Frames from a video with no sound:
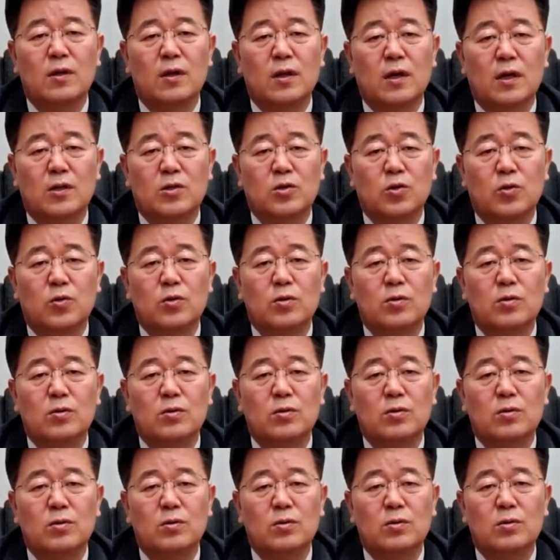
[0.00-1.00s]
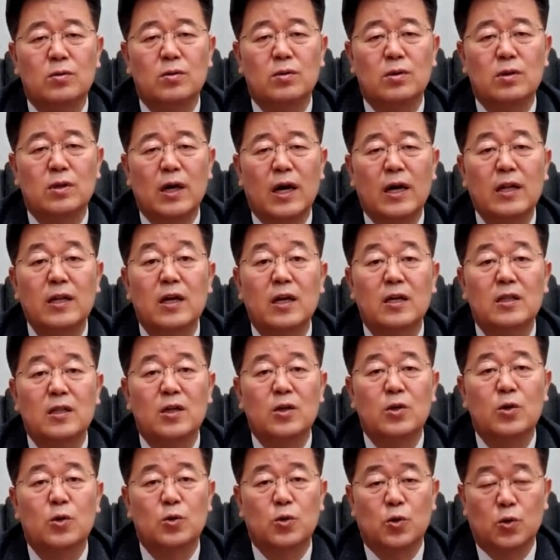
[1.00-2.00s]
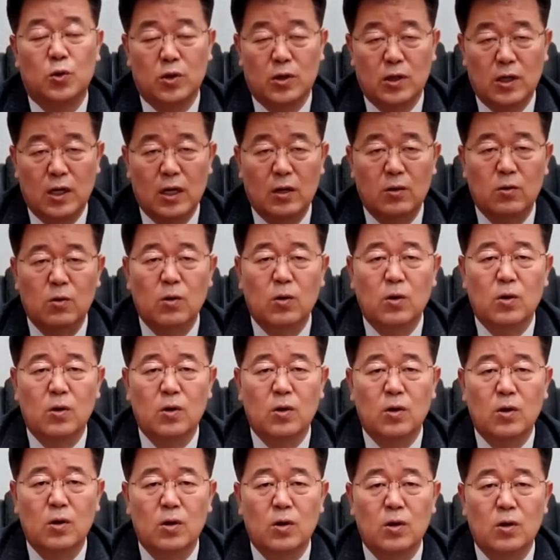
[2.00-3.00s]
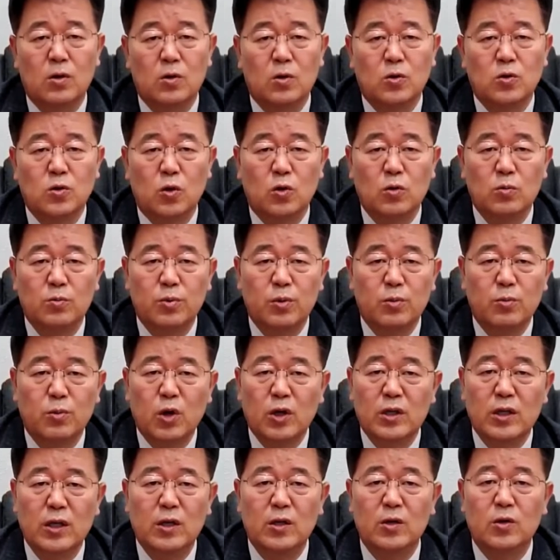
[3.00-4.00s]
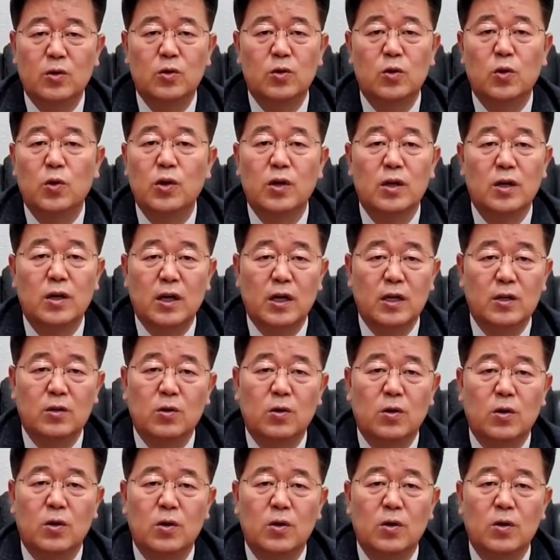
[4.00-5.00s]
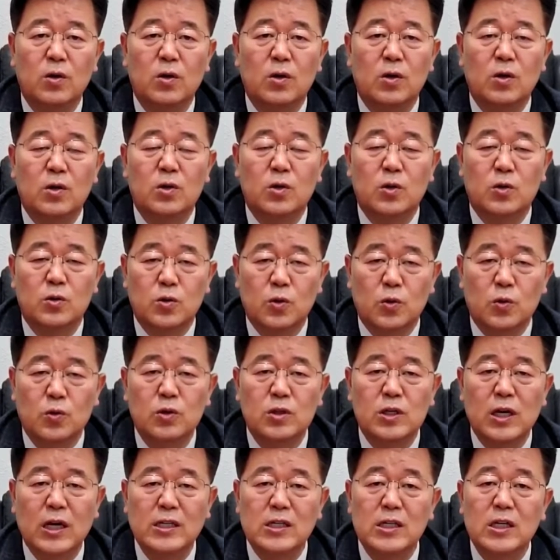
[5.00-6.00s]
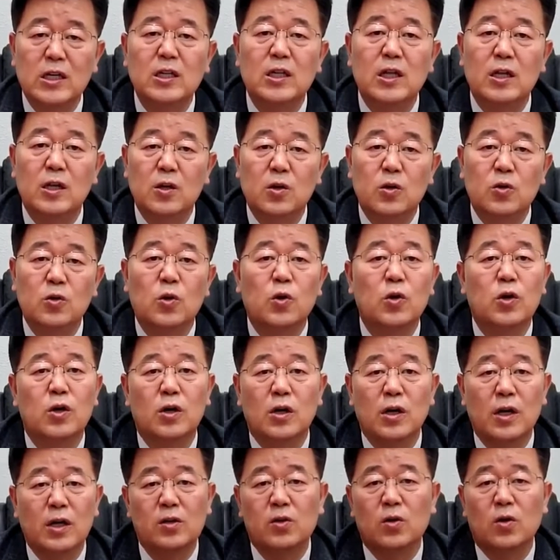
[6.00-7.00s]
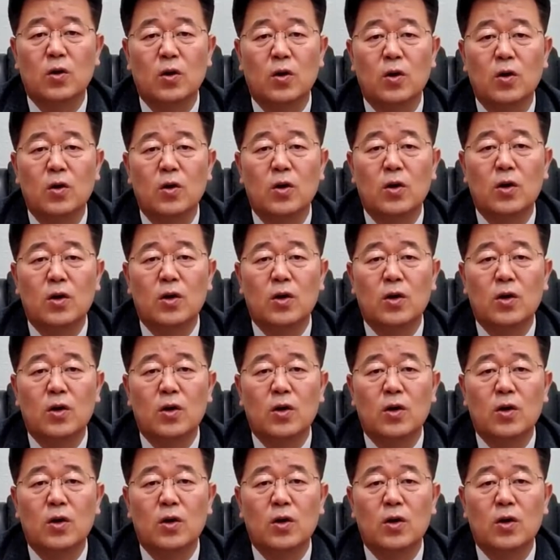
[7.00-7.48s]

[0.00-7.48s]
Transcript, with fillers: 내가 좋은 아내가 되려고 노력을 하고, 또 좋은 부모가 되려고 노력을 해도, 또 좋은 자식이 되려고 노력을 해도,